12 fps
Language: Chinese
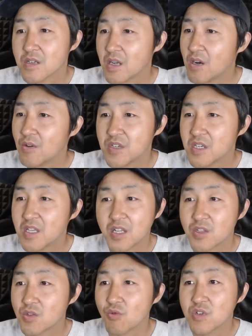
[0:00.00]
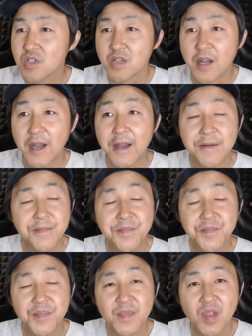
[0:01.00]
然后现在都是
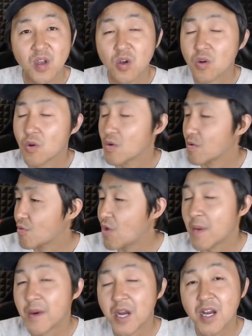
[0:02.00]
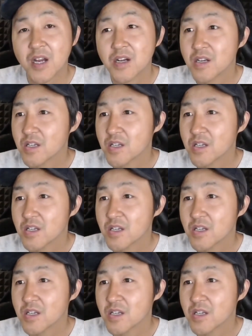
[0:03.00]
挂牌